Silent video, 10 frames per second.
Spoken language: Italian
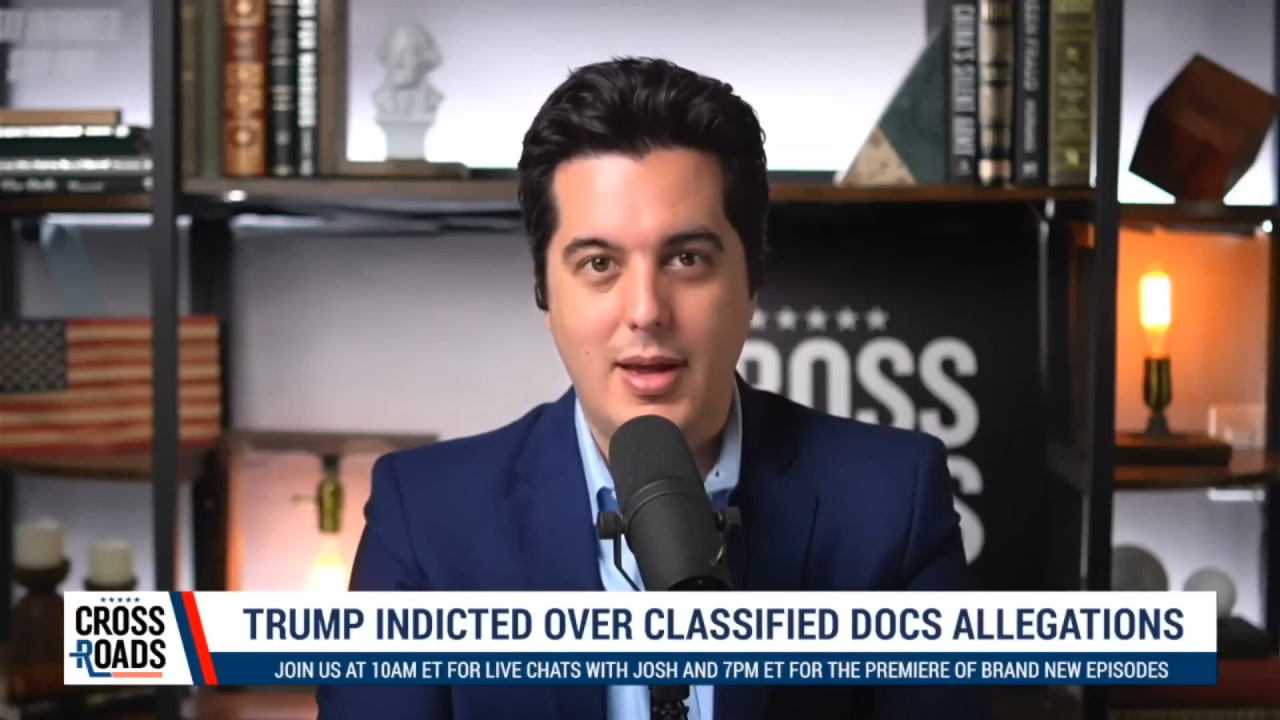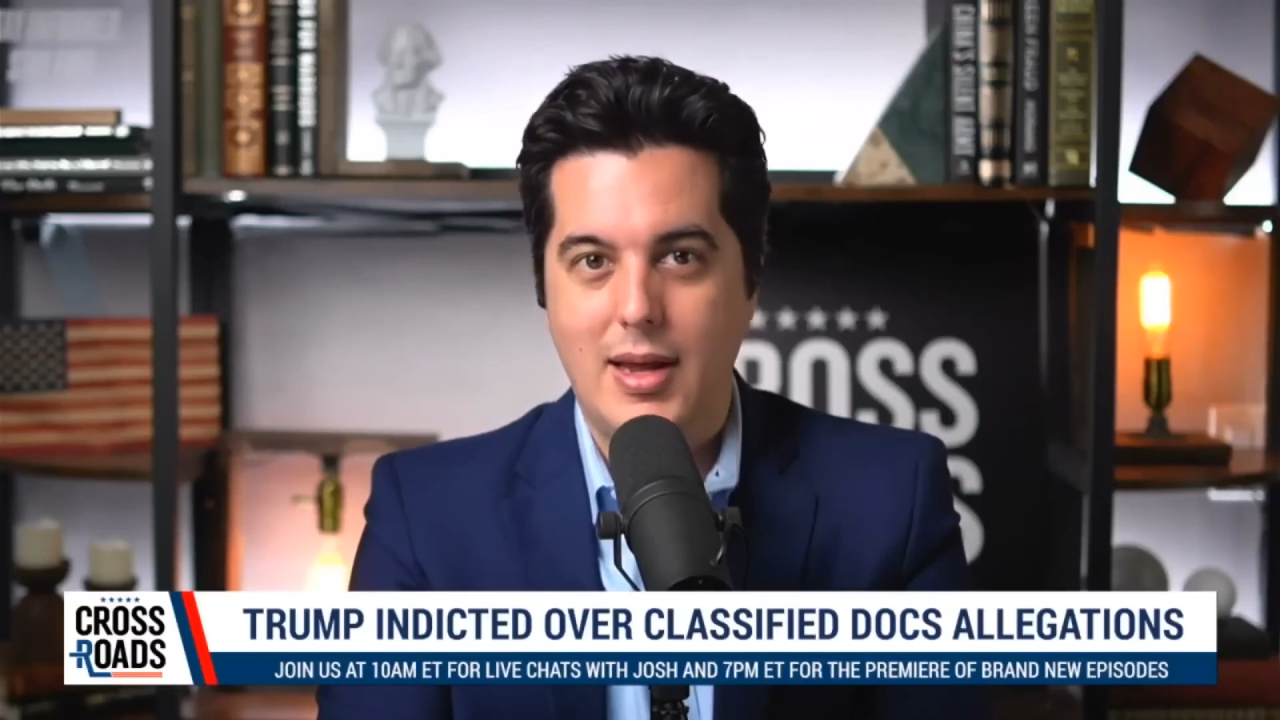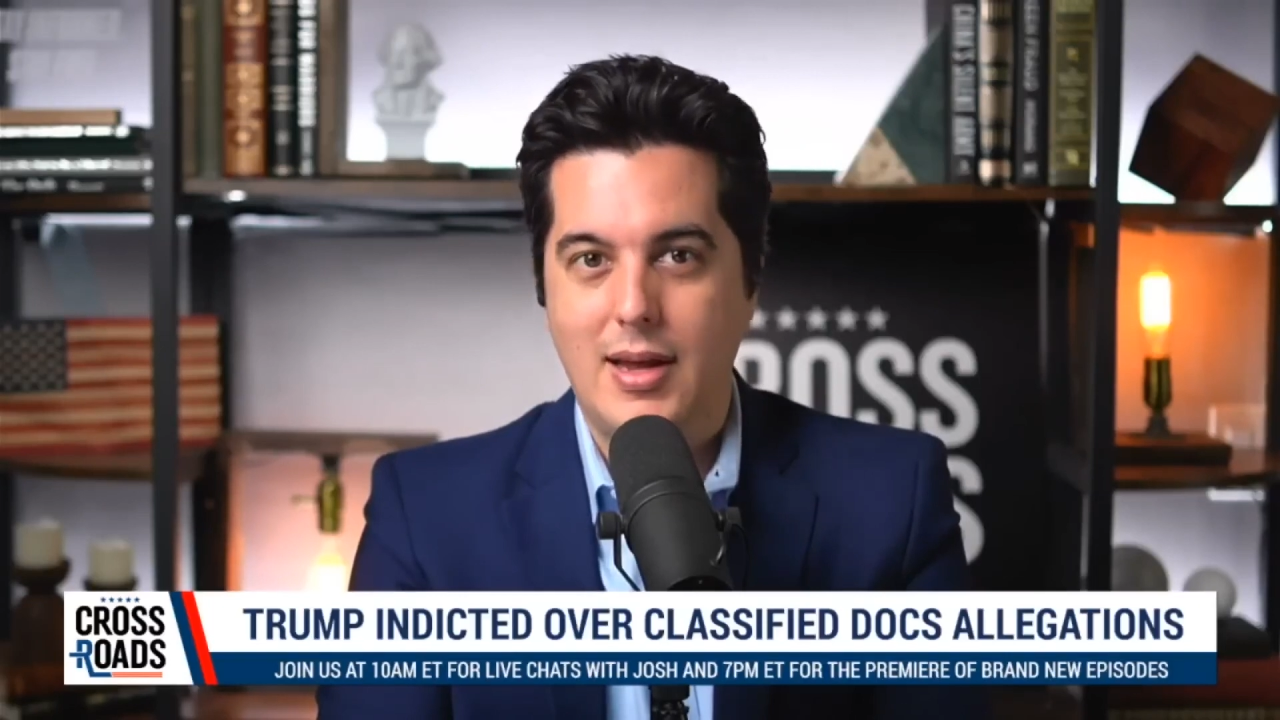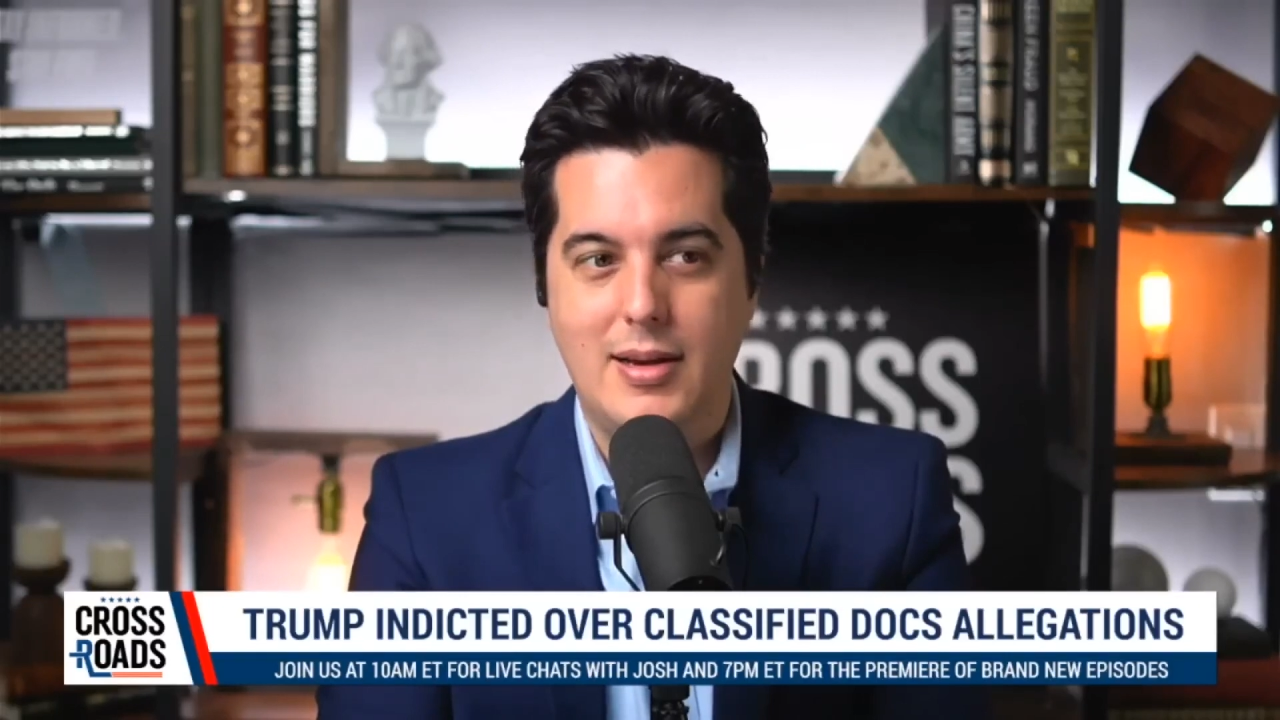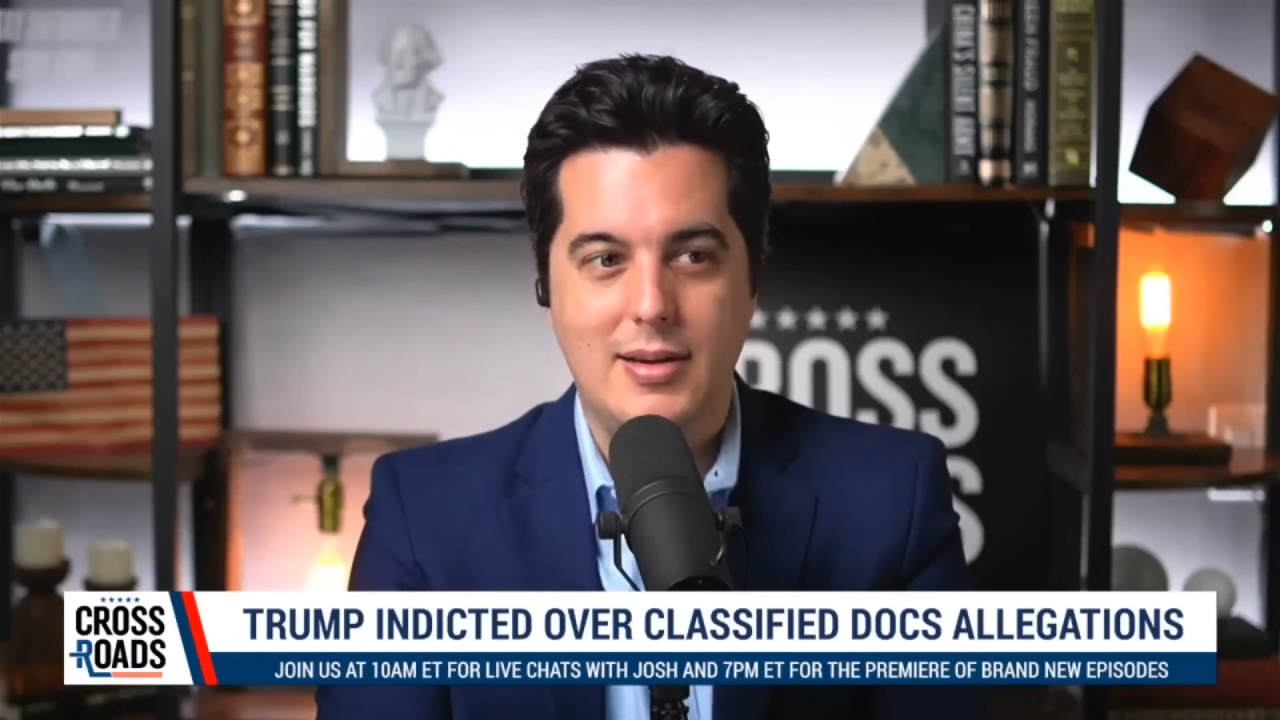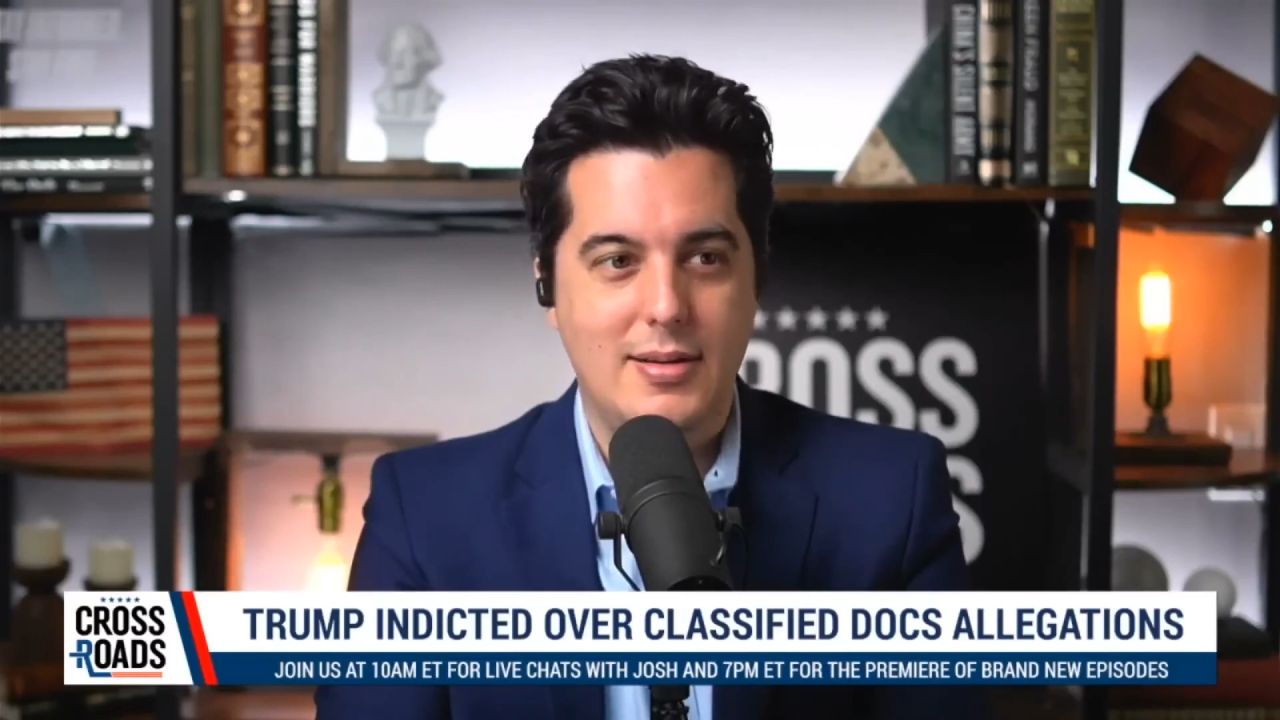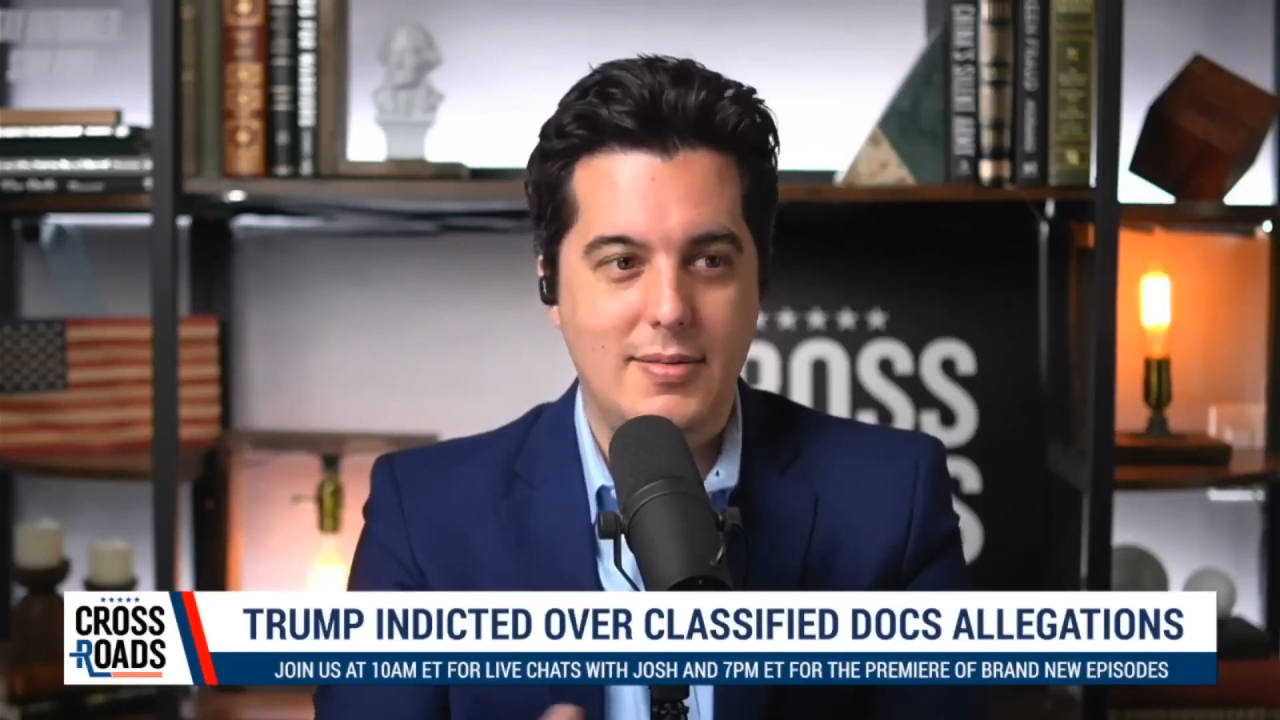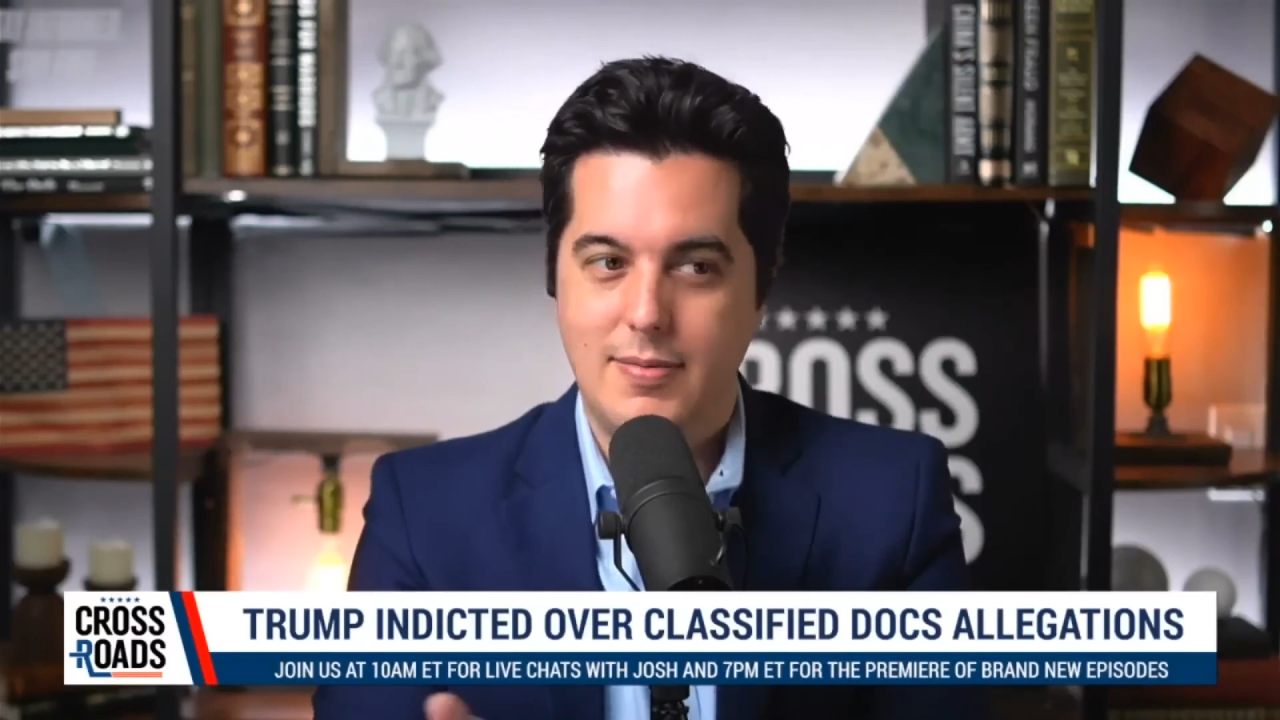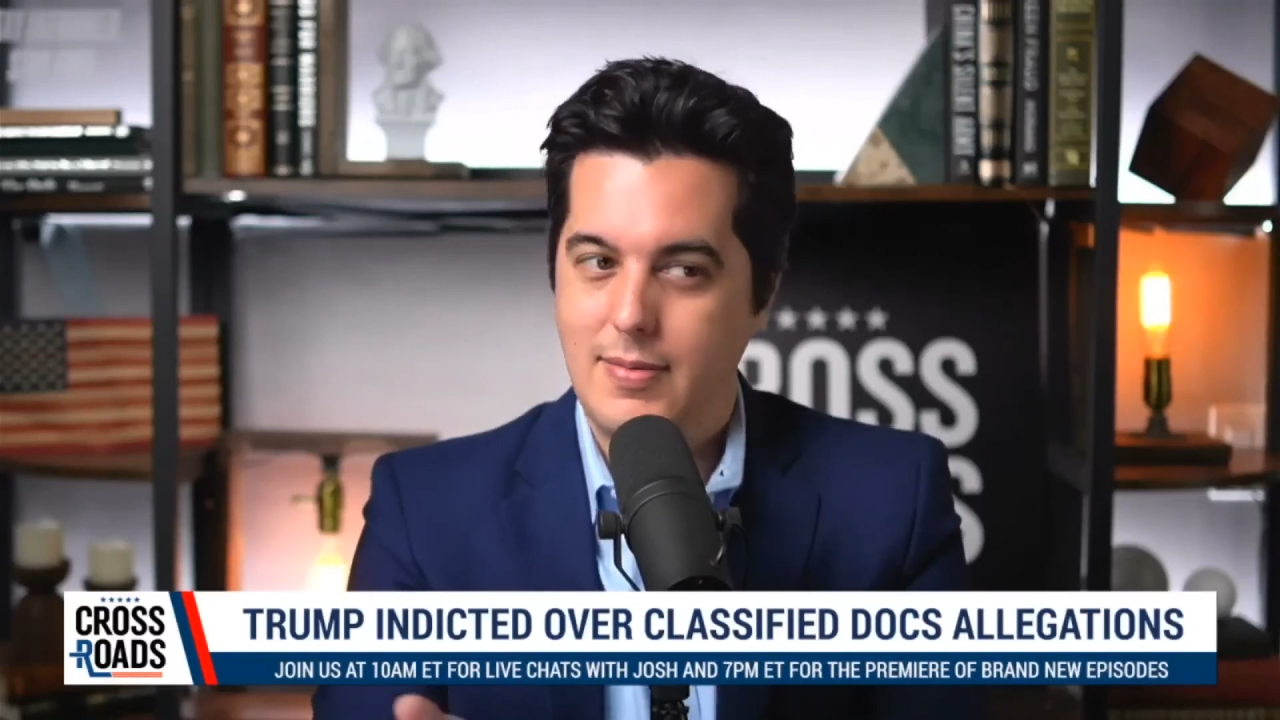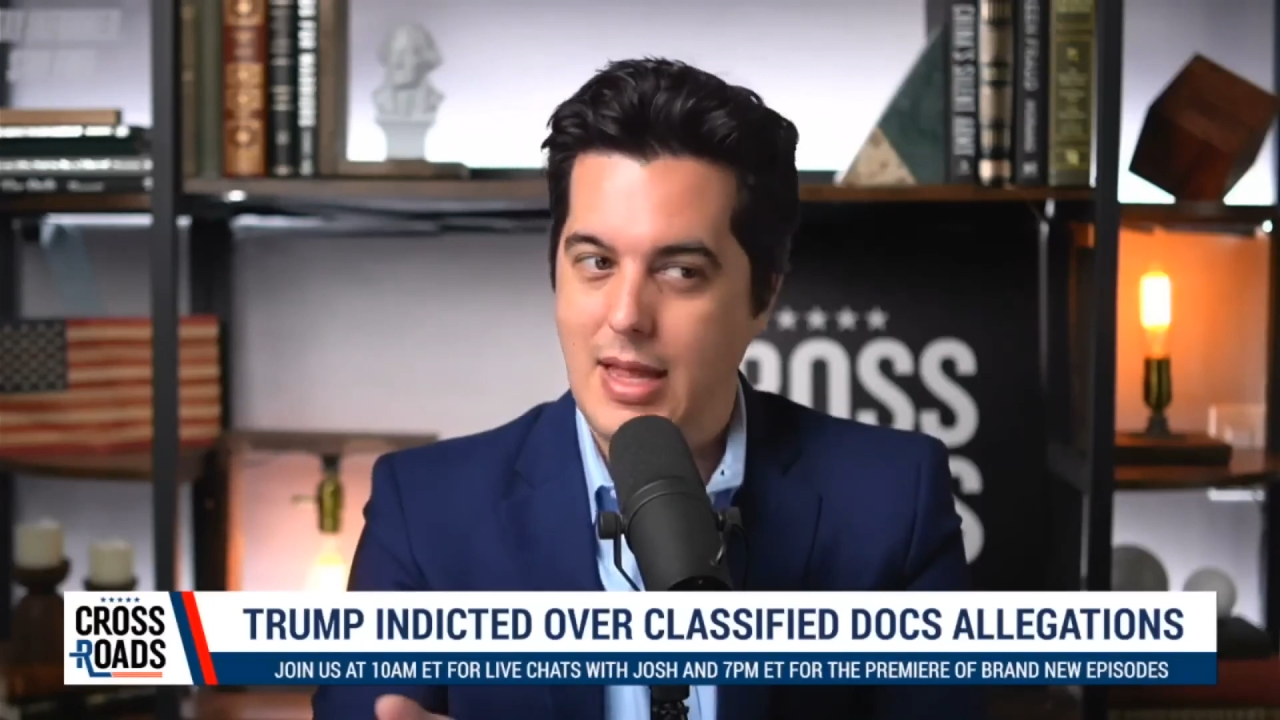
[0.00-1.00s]
Um, tutti i
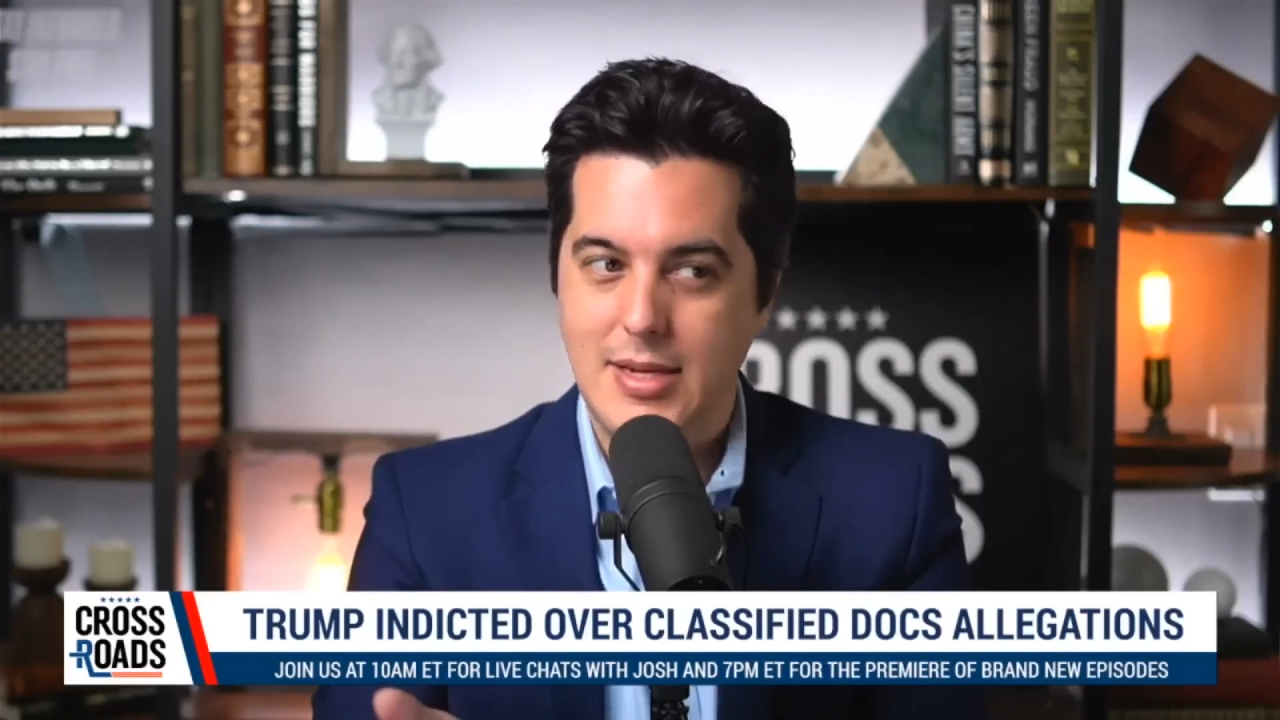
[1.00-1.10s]
riflettori